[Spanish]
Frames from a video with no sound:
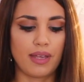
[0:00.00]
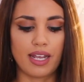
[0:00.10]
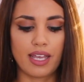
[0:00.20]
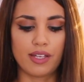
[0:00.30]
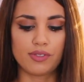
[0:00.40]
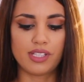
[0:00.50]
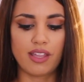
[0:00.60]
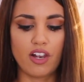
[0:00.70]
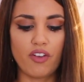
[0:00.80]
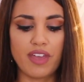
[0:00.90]
para que
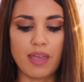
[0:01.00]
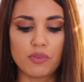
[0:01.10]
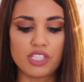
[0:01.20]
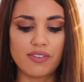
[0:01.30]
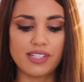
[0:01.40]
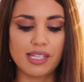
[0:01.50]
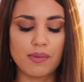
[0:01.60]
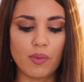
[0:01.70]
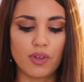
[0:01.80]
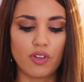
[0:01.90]
ustedes lo vean. Muchas veces a
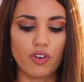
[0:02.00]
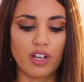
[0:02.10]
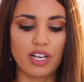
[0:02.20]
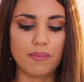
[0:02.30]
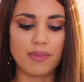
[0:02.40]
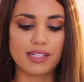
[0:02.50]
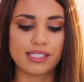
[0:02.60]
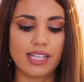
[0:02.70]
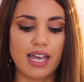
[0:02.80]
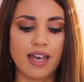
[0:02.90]
mí cuando los clips
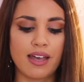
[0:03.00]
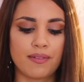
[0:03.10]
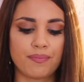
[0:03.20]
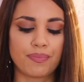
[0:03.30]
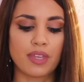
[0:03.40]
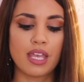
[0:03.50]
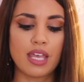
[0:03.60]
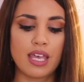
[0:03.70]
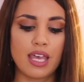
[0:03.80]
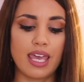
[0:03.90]
están
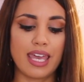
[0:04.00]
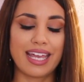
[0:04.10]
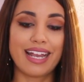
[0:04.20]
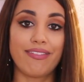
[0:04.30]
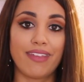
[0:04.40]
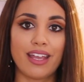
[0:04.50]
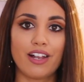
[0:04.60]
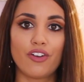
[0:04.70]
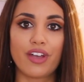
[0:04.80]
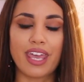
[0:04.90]
eh,
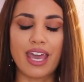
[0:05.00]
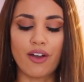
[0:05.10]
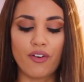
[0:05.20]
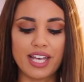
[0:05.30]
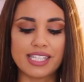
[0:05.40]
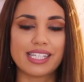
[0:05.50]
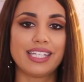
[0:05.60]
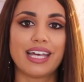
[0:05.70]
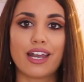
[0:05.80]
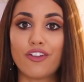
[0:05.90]
grandes, lo que hago es
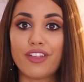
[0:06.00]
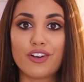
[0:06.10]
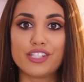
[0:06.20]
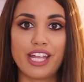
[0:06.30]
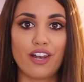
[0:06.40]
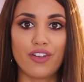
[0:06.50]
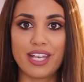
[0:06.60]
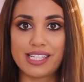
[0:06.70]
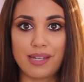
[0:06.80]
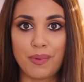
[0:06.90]
quitarlo, descoserlo
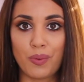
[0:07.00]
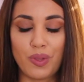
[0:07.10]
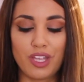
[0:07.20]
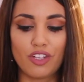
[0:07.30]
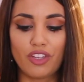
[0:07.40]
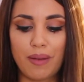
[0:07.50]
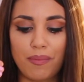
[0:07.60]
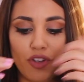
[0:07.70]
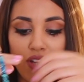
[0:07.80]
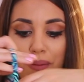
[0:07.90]
y hacerme un nudito
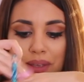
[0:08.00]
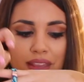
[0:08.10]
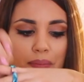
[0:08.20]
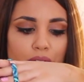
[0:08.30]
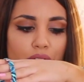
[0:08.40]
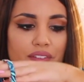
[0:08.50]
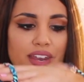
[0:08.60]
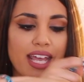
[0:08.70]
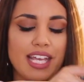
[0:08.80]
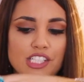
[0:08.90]
totalmente. Pero la
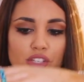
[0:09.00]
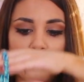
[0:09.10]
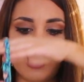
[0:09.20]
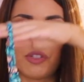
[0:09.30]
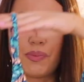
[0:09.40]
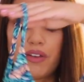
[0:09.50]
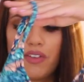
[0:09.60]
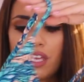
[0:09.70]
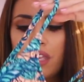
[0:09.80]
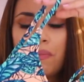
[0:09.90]
verdad que esto viene súper bien